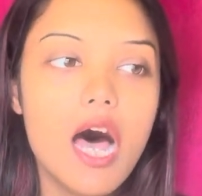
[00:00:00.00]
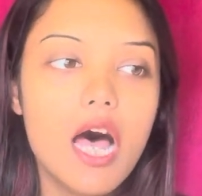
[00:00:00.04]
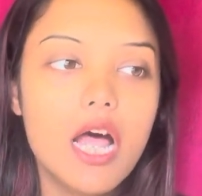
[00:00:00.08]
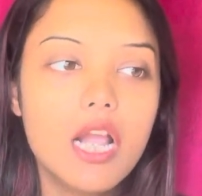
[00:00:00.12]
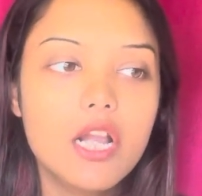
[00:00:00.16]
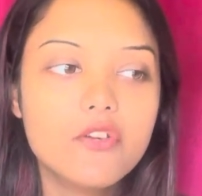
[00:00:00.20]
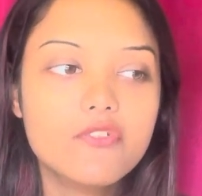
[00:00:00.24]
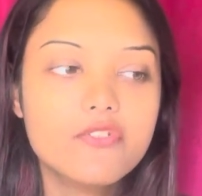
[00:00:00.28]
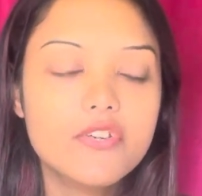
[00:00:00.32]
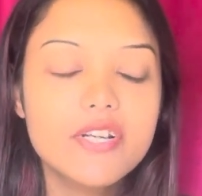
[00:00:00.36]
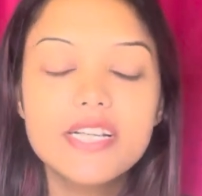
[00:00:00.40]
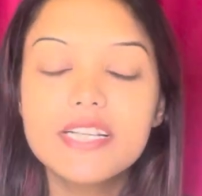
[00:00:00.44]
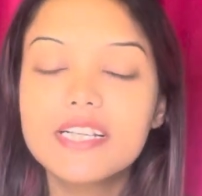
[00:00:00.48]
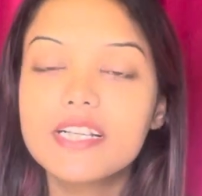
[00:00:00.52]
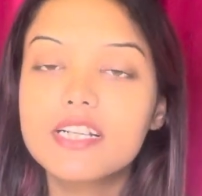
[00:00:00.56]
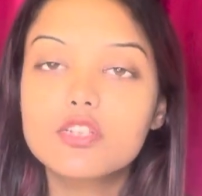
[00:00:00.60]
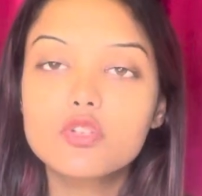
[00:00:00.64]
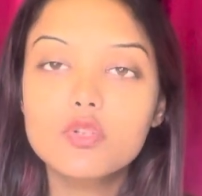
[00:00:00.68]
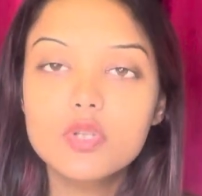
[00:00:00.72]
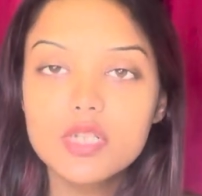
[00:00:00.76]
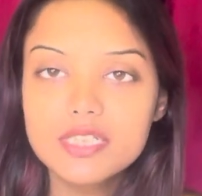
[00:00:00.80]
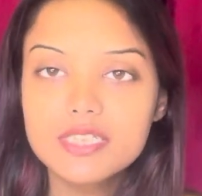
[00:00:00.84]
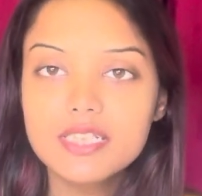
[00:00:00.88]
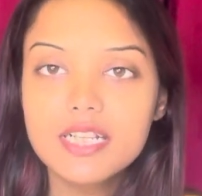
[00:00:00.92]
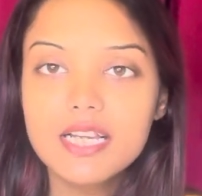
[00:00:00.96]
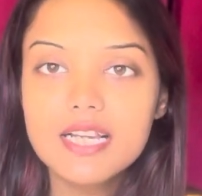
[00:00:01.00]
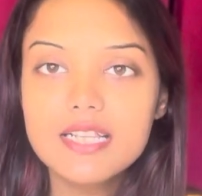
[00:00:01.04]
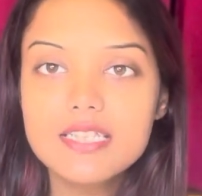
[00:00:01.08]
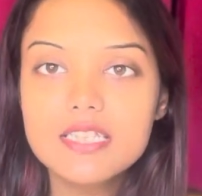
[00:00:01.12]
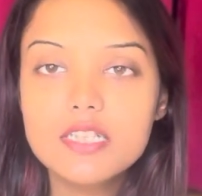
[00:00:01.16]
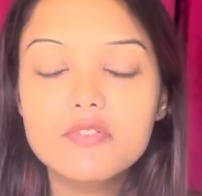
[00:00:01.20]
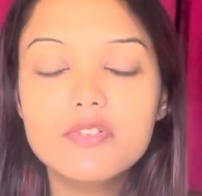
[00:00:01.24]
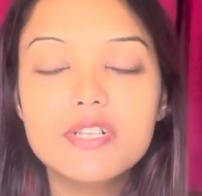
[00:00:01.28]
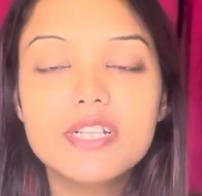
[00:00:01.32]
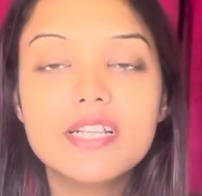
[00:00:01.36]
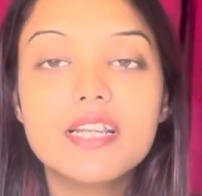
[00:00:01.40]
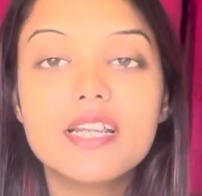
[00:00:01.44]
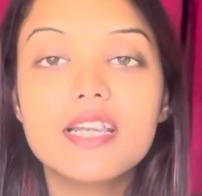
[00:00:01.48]
আর উইন্টার তো এসে
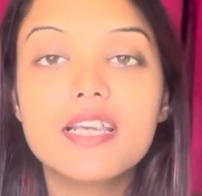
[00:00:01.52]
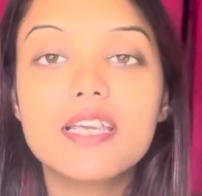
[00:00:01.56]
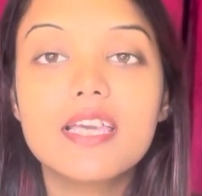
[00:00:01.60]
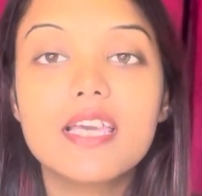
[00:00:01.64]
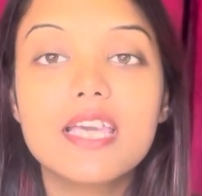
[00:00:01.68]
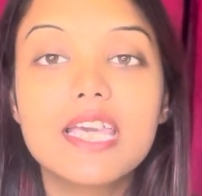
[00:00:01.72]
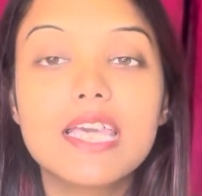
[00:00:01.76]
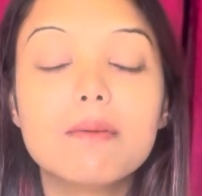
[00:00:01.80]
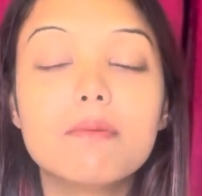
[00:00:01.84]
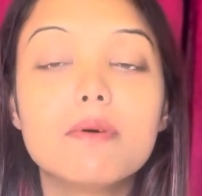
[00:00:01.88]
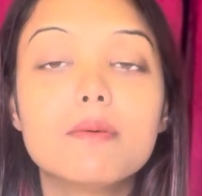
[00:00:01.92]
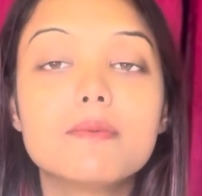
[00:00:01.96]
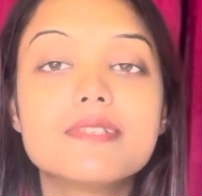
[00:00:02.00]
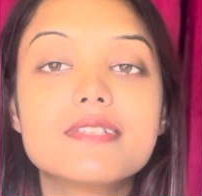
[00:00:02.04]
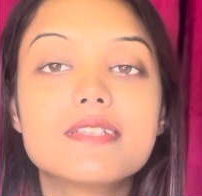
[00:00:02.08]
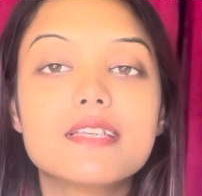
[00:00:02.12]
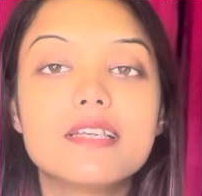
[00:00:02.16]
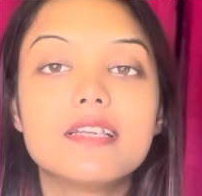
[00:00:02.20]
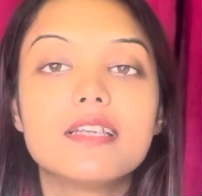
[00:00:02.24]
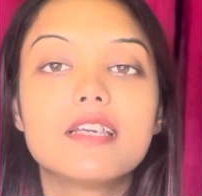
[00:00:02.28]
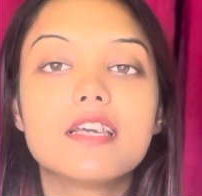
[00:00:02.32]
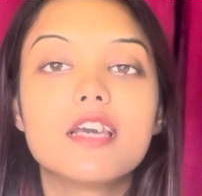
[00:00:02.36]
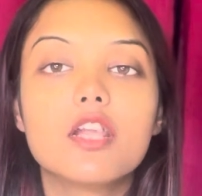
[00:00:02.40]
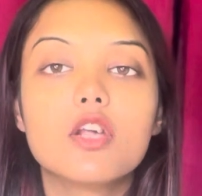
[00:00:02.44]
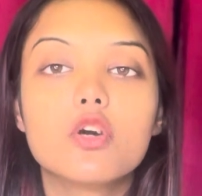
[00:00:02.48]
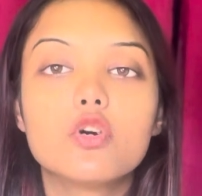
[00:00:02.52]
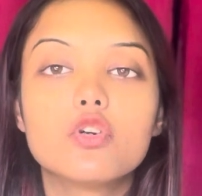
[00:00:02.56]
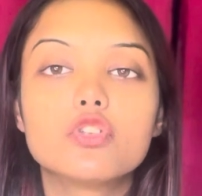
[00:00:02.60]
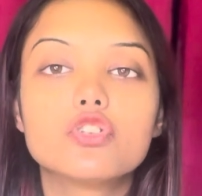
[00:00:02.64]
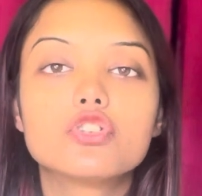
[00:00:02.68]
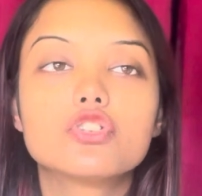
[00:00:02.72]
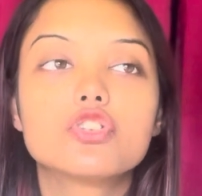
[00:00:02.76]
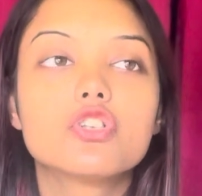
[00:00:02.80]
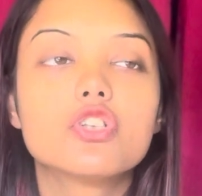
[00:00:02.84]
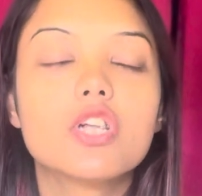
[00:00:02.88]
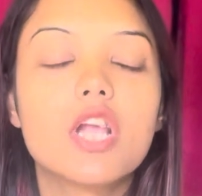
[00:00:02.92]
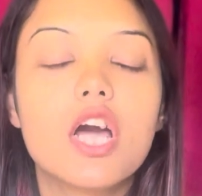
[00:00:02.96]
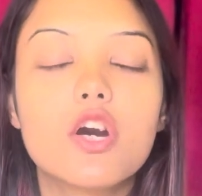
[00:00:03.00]
গেছে উইন্টারে কে কীভাবে স্কিন কেয়ার
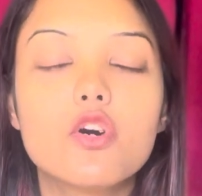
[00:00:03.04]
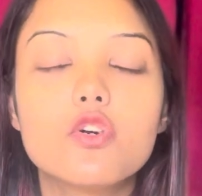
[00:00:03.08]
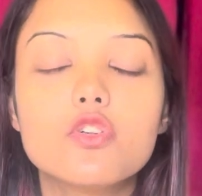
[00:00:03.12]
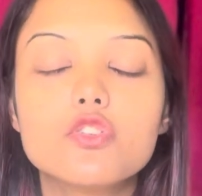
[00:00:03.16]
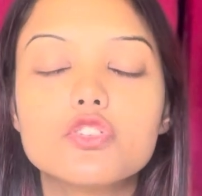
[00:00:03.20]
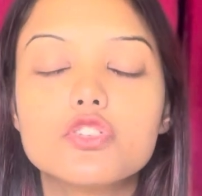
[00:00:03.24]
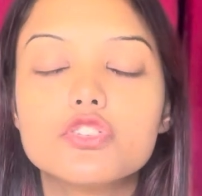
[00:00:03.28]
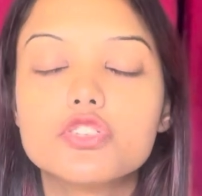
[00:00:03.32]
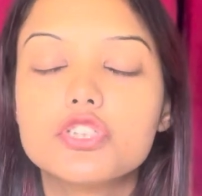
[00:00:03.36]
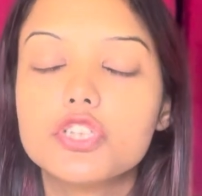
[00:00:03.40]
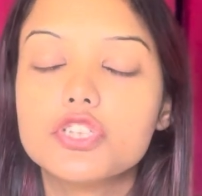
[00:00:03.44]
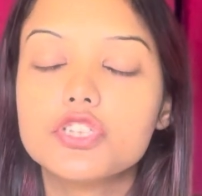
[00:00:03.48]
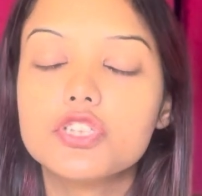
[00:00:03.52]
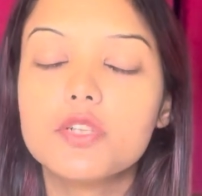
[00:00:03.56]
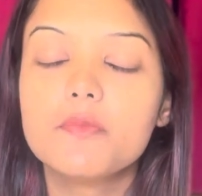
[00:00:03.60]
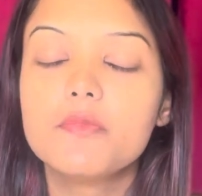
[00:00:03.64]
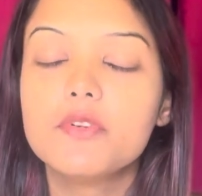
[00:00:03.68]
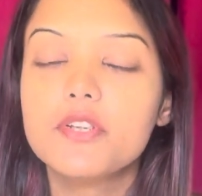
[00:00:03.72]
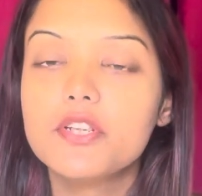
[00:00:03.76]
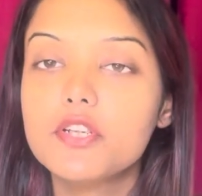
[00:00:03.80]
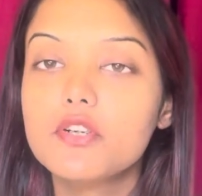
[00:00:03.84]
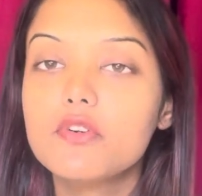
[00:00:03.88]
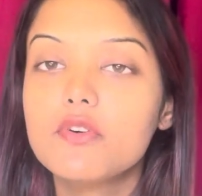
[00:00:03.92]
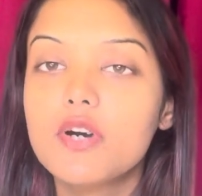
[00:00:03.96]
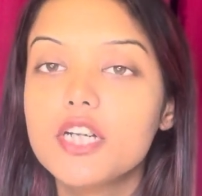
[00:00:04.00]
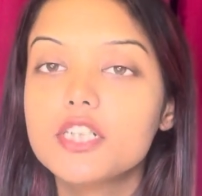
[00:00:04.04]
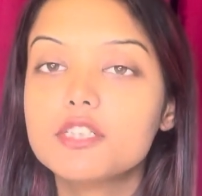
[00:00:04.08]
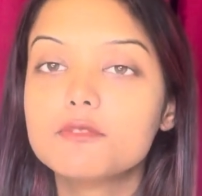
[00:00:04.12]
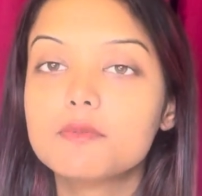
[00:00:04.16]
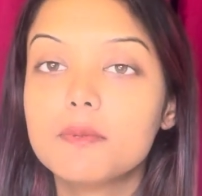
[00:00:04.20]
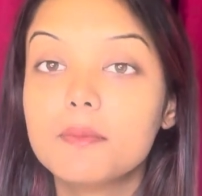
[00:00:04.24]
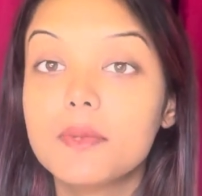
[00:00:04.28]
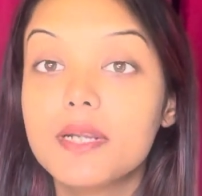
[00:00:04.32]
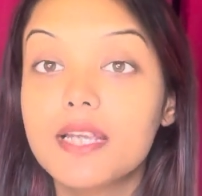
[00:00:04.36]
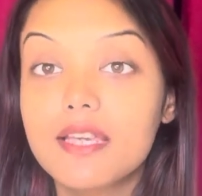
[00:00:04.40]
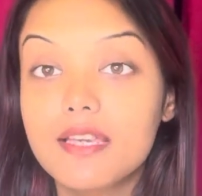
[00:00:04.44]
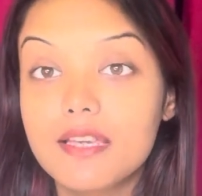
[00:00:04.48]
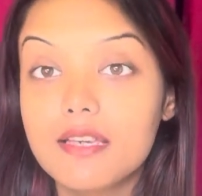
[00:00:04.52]
করছো না করছো সেসব ভিডিও
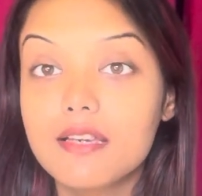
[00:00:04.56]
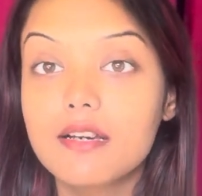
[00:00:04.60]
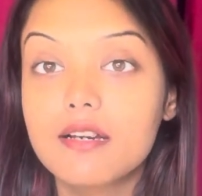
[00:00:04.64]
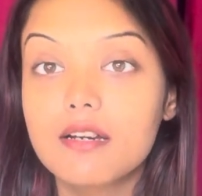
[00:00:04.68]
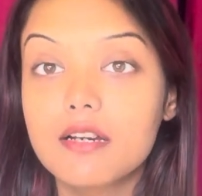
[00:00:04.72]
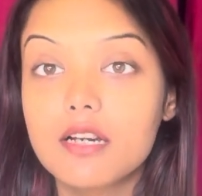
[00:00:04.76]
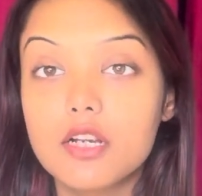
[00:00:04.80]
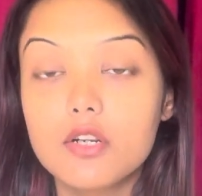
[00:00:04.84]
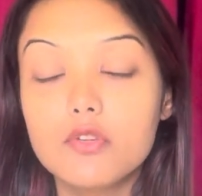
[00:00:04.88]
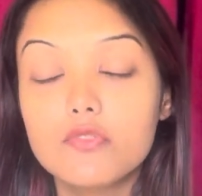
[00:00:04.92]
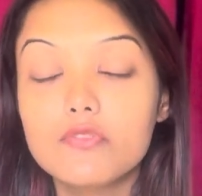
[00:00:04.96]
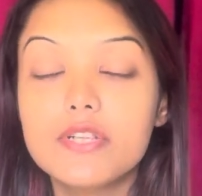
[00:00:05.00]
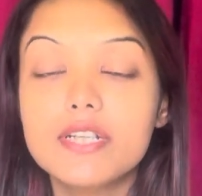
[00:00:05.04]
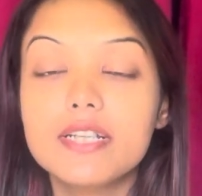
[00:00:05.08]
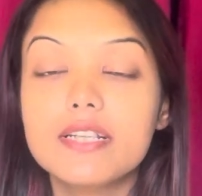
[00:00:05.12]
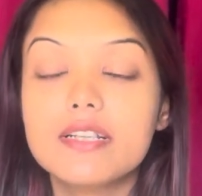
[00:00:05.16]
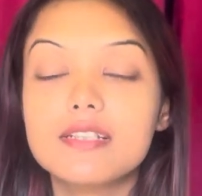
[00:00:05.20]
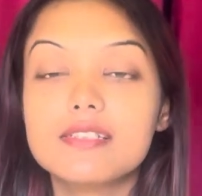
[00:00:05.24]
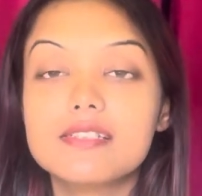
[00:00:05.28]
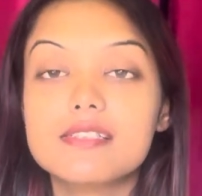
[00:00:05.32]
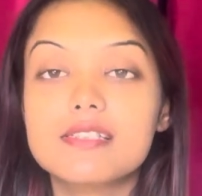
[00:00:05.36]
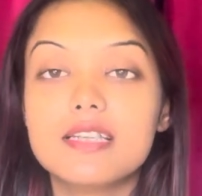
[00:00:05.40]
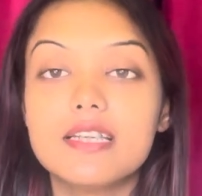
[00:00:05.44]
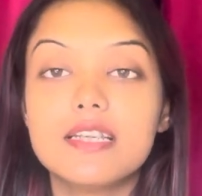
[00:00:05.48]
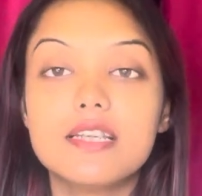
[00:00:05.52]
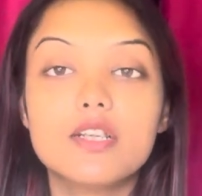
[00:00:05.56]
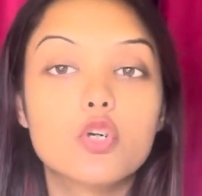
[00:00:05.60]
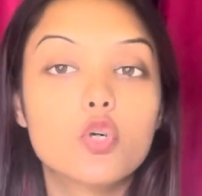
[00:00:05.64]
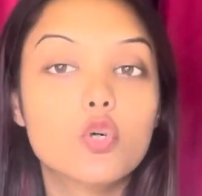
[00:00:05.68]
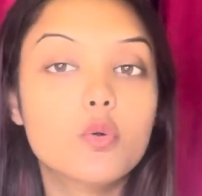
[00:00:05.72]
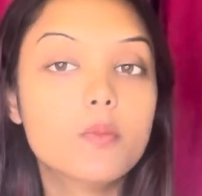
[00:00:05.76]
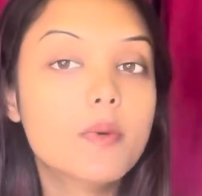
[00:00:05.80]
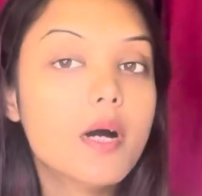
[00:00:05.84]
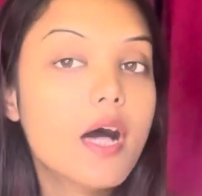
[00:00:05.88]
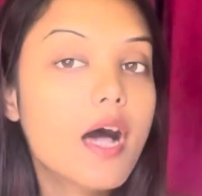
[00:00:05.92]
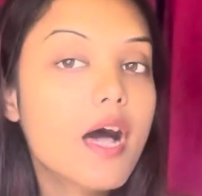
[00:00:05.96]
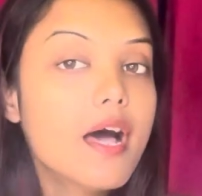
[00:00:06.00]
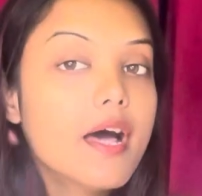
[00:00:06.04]
আসবে মানে কারণ উইন্টারে স্কিন
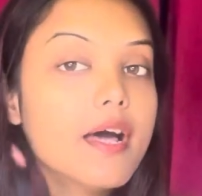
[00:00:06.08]
খুব